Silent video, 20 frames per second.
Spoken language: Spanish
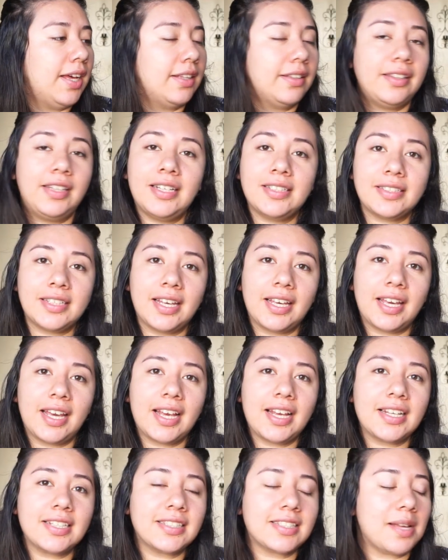Dice
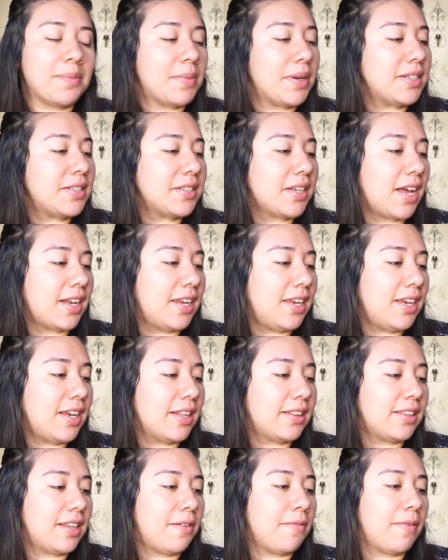que esta
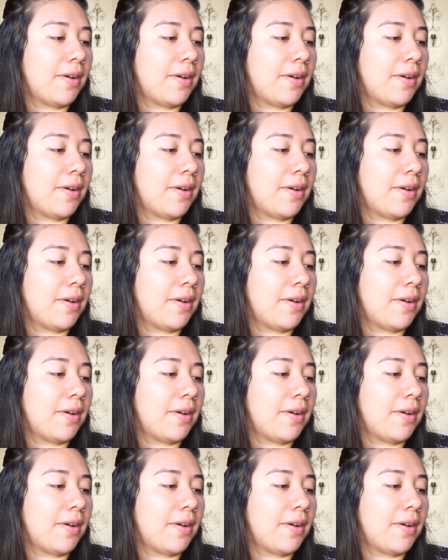mascarilla te